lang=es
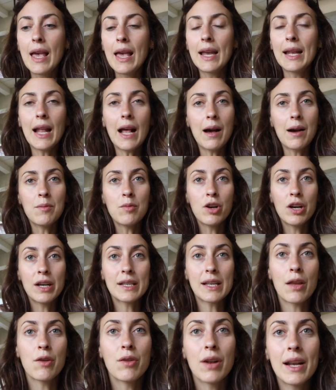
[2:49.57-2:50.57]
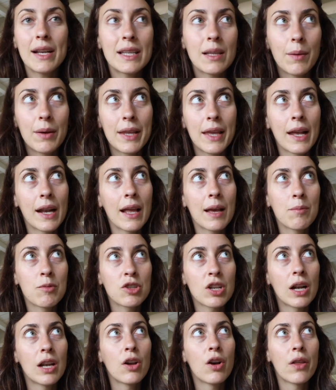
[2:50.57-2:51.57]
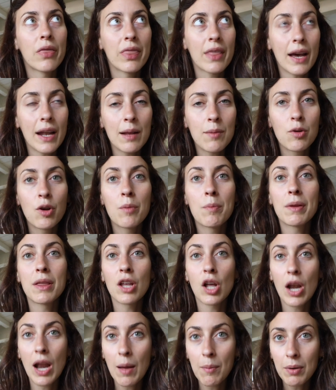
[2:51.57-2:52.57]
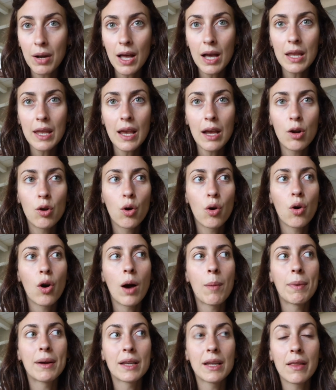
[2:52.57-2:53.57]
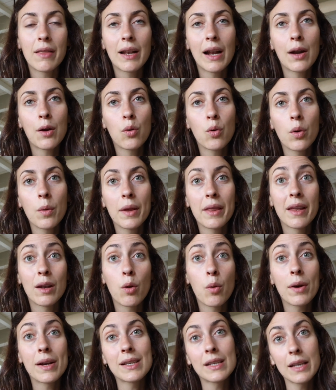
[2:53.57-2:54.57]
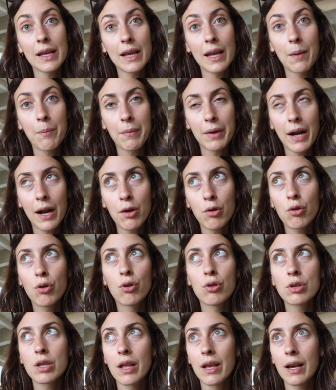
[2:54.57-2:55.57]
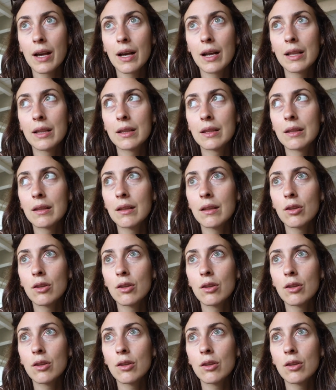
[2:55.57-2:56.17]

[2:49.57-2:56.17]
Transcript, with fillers: Y nada, vamos a desayunar, esta mañana hemos salido a andar, hemos empezado en la playa, luego a partir de las 9, de 9 a 6 en verano no se dejan,